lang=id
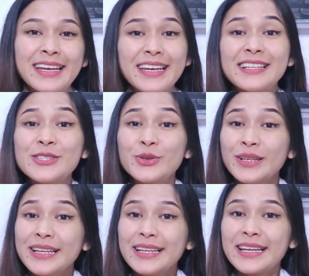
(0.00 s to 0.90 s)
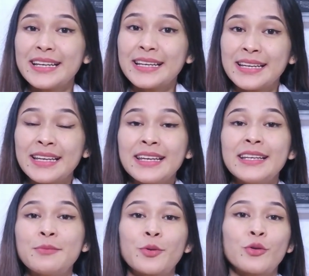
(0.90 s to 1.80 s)
Insulin ini
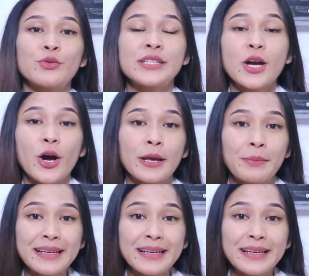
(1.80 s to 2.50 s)
diproduksi oleh